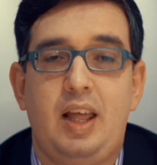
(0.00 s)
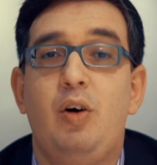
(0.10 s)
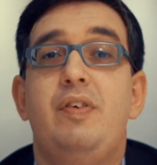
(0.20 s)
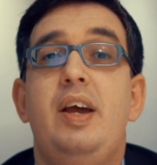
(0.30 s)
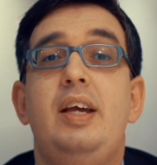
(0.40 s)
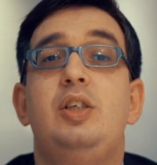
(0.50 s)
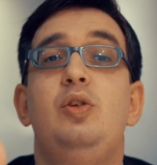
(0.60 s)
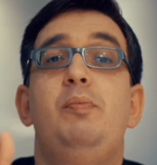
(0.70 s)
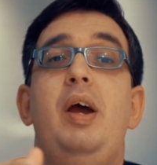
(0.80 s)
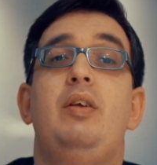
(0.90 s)
Talvez
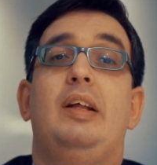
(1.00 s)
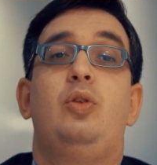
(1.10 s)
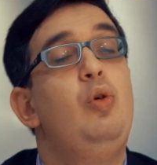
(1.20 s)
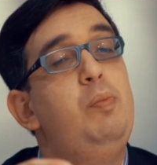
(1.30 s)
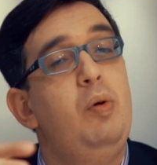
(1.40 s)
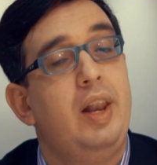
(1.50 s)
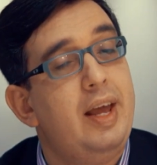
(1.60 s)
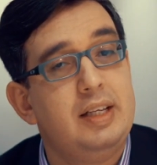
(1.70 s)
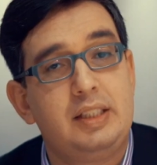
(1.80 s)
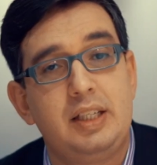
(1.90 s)
no meio da
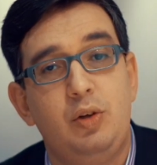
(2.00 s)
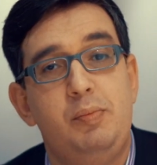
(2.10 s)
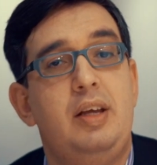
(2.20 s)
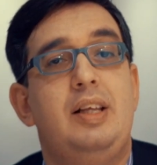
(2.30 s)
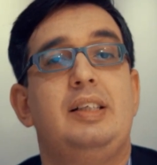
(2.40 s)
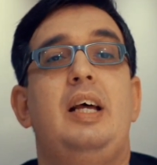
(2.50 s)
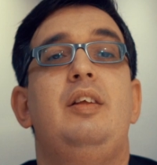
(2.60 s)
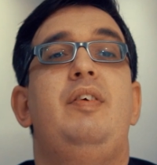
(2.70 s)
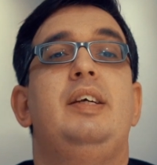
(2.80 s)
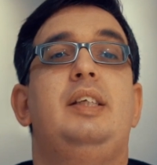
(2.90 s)
turbulência, no meio das
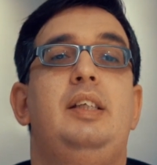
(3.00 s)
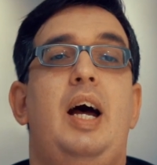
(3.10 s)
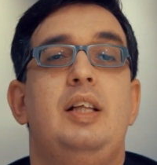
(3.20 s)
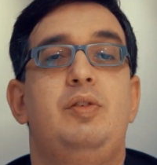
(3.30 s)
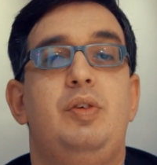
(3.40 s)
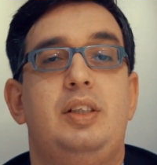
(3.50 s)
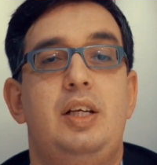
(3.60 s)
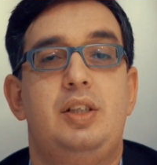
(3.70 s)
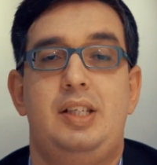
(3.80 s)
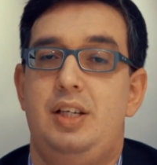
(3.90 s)
adversidades,
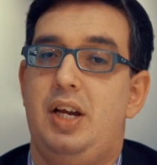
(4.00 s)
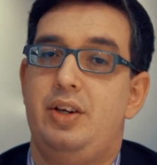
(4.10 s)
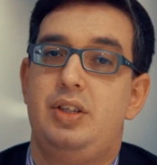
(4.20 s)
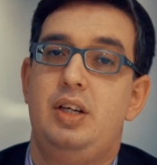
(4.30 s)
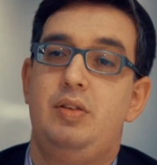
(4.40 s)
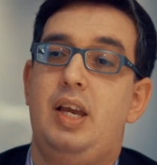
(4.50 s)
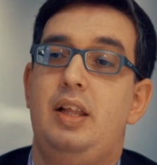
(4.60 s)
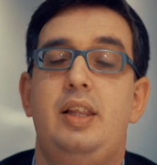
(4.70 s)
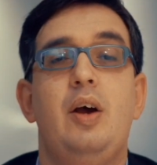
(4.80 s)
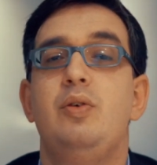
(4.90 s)
você esteja achando
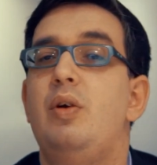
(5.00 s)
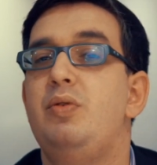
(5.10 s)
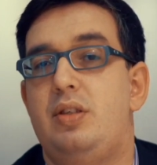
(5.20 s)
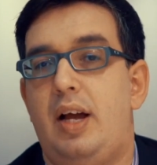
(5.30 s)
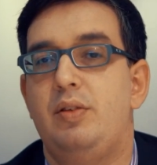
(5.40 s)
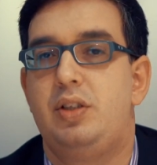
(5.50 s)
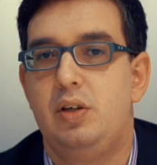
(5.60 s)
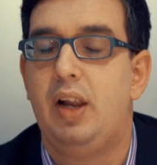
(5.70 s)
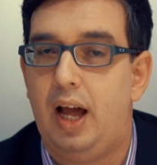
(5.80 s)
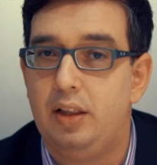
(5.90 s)
que Deus não está do
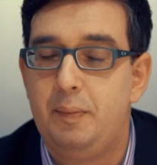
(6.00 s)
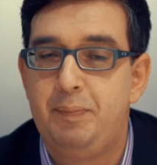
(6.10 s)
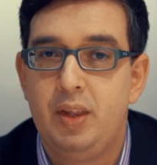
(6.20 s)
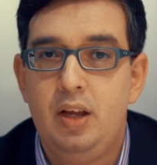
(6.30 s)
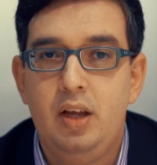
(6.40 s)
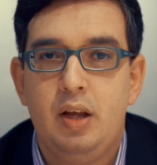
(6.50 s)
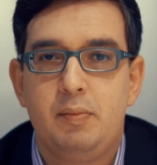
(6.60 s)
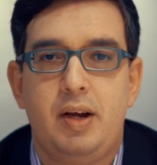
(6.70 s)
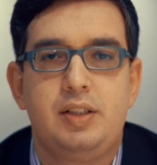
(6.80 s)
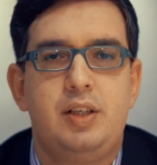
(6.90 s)
seu lado.
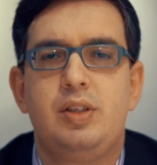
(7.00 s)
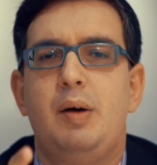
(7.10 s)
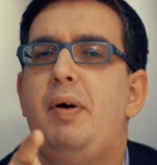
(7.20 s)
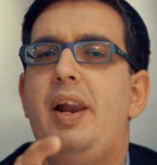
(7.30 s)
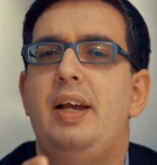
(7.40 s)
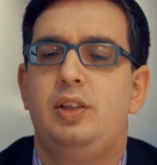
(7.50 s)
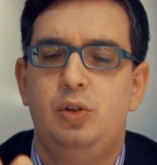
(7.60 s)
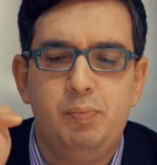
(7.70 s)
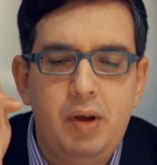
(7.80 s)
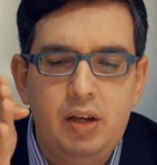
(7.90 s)
Mas Deus aparece
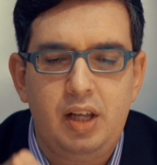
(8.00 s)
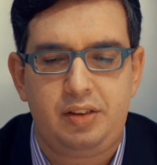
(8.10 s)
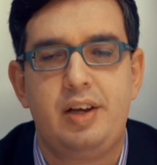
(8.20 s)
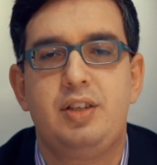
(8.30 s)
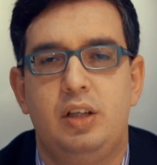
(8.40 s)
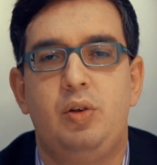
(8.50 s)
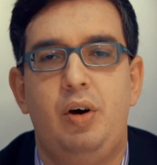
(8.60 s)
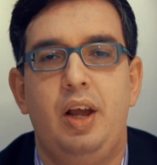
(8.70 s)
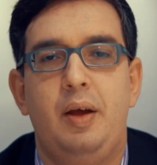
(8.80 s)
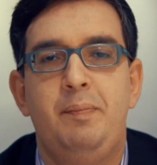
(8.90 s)
no meio da
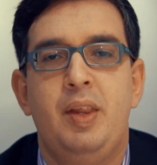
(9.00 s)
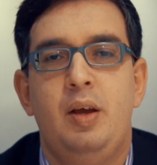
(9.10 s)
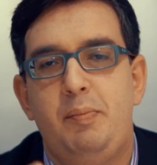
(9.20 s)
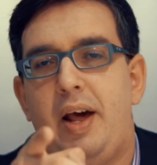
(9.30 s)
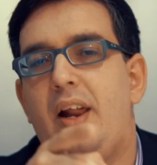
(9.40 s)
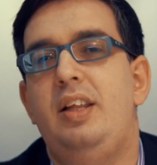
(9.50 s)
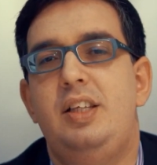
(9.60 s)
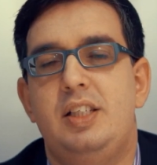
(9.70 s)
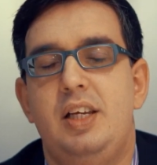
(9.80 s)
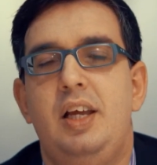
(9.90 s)
trajetória para lhe
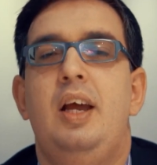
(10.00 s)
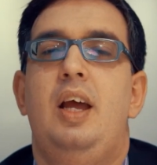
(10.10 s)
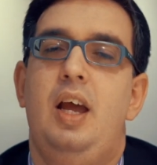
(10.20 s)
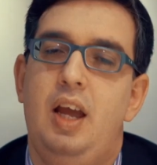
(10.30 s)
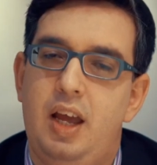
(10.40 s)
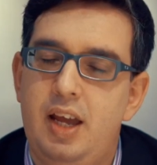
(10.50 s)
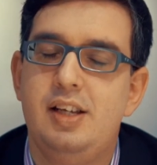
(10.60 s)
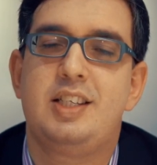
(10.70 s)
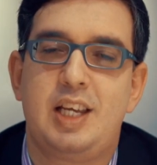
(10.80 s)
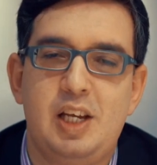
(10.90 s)
dizer:
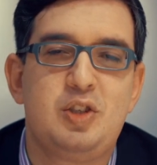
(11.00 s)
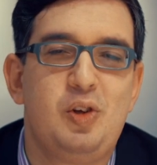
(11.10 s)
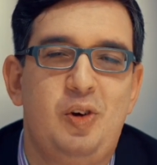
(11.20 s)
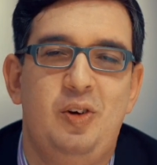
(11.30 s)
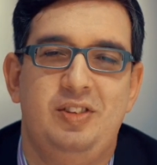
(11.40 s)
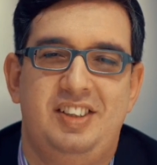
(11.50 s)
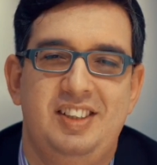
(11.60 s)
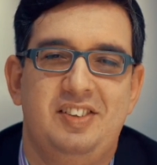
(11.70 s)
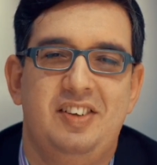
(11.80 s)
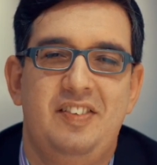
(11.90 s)
Eis que estou
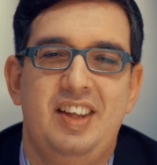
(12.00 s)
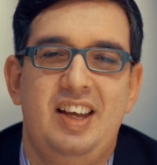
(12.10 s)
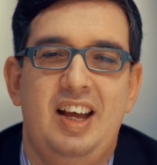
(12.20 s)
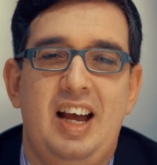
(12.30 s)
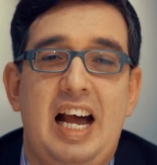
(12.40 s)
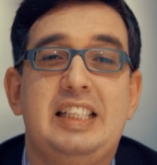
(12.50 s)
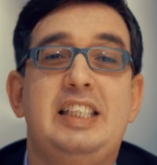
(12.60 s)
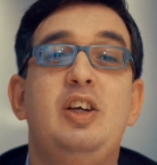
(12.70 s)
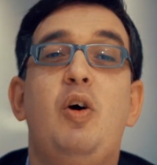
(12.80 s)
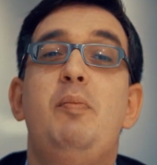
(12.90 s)
contigo.
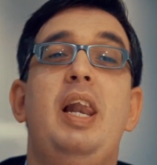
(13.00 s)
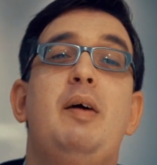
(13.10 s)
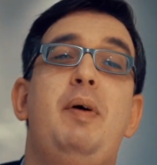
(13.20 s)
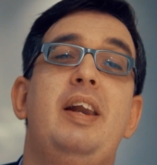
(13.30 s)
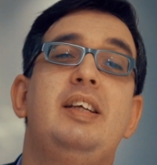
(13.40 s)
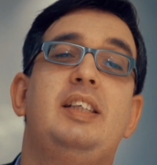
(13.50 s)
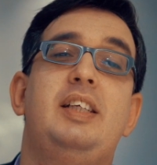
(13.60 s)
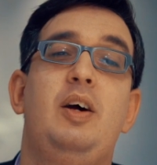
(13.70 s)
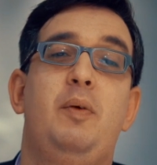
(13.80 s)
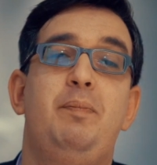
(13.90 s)
Assim como ele
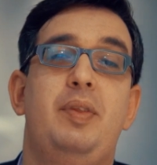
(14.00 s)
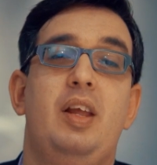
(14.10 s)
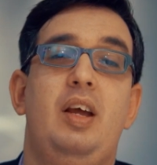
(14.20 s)
apareceu